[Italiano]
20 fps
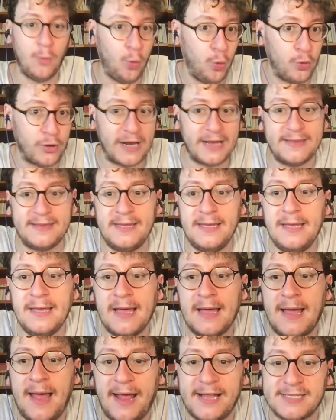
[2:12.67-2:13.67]
ora di
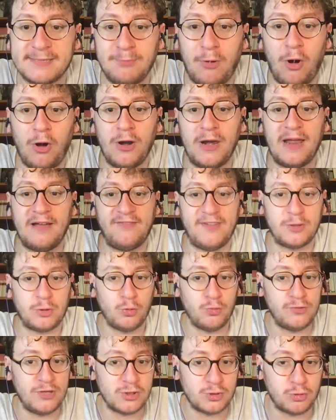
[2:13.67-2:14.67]
eh, Hezbollah, ha
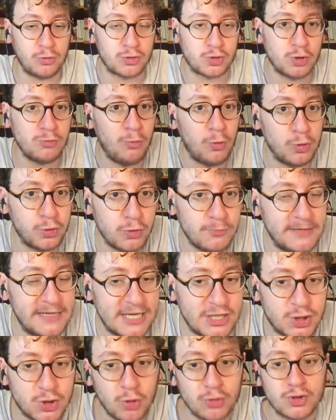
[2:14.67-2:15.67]
fatto un discorso molto
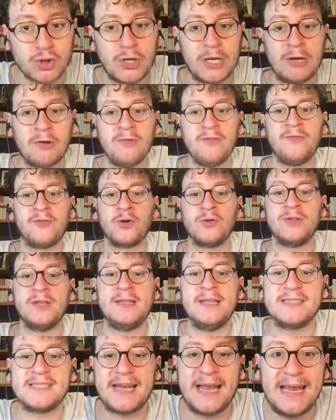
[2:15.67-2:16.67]
minaccioso nei confronti
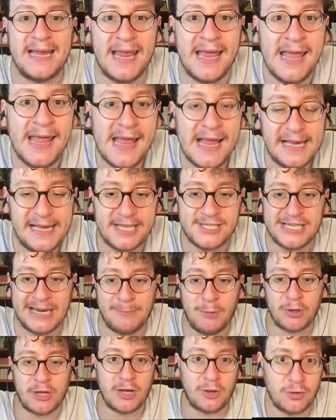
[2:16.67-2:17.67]
di Israele, le
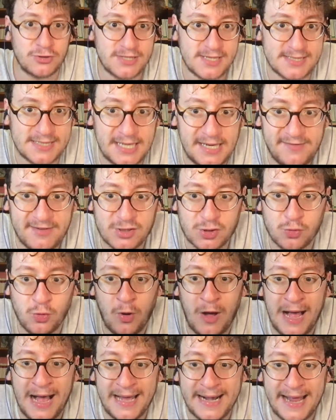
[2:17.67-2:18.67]
Leggiamo che cosa scrive su
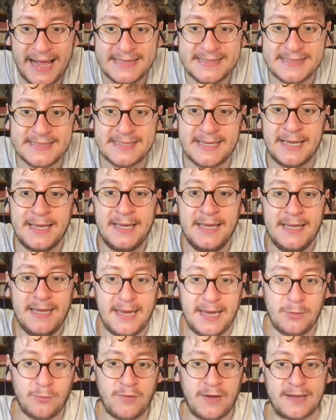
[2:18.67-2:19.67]
Haaretz
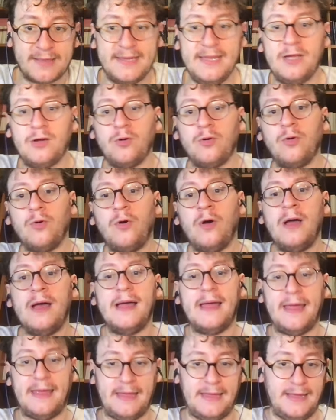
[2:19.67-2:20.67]
in un articolo
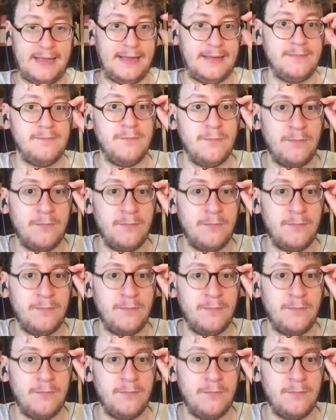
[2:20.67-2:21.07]
eh,